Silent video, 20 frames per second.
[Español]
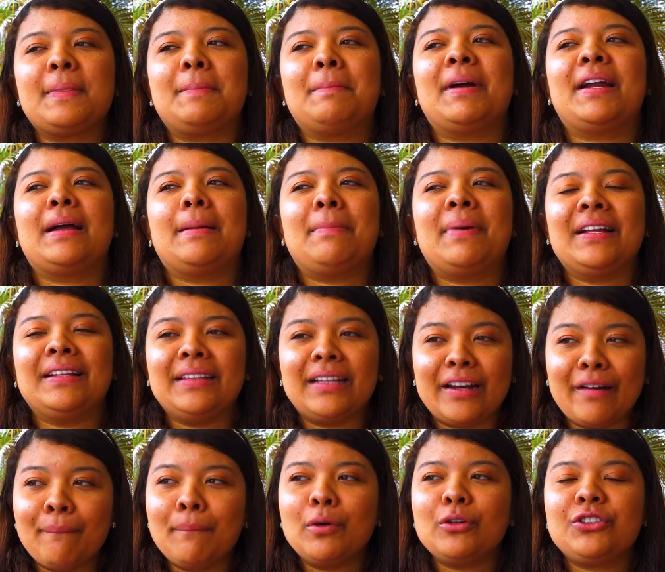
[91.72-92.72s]
para
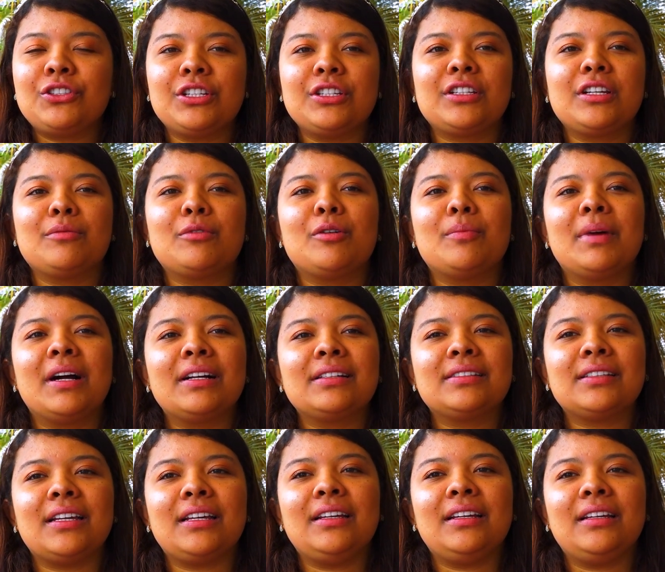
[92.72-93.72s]
aprender muchísimo
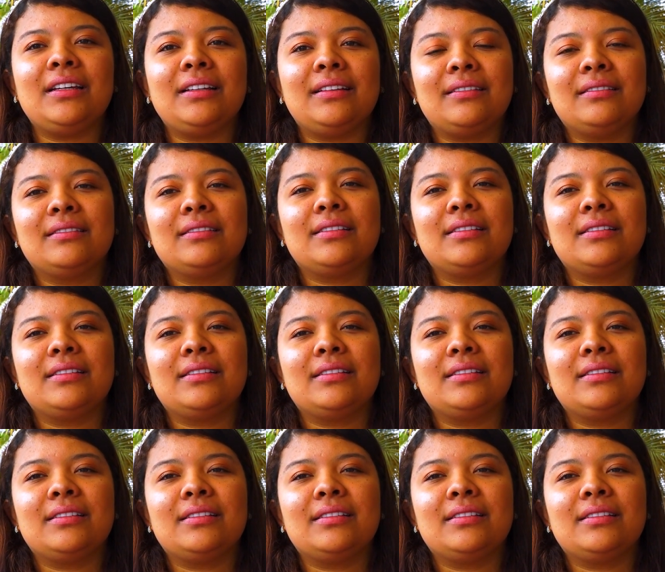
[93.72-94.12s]
más y